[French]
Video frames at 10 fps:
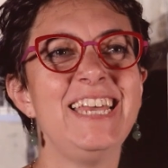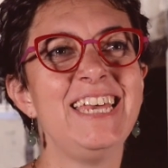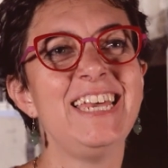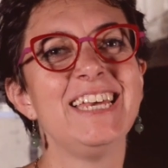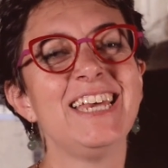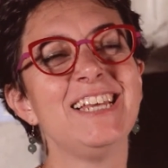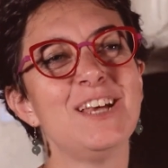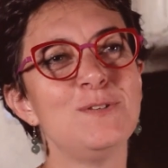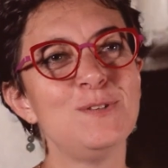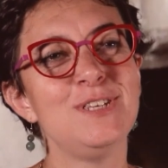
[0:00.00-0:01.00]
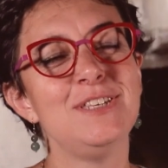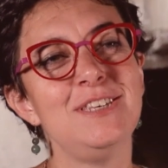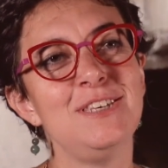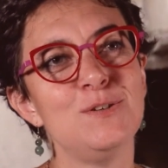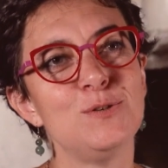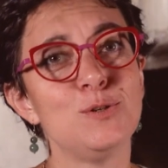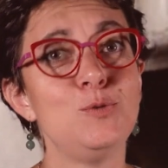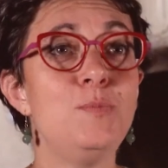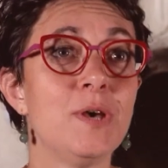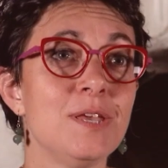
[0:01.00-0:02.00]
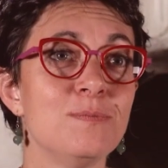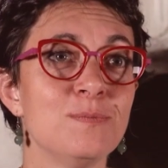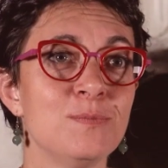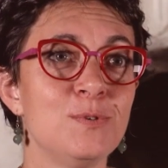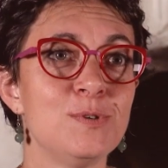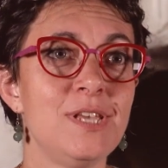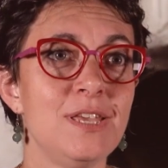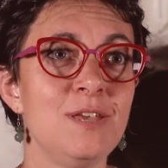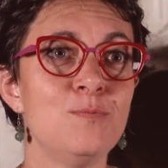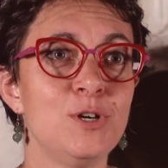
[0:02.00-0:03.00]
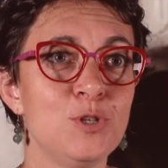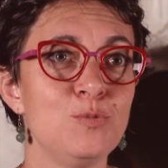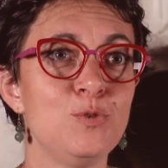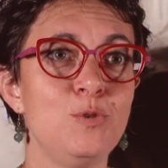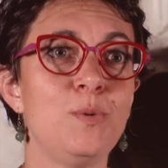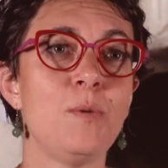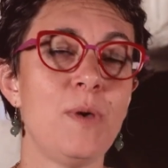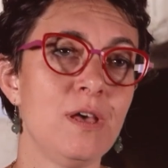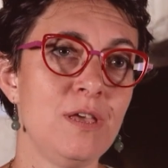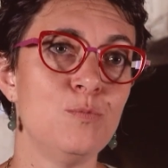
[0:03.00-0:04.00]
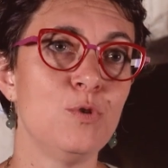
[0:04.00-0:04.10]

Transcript: Et quelqu'un d'autre qui dit, euh, je suis prêt. Donc ça y est, moi, je me suis préparé à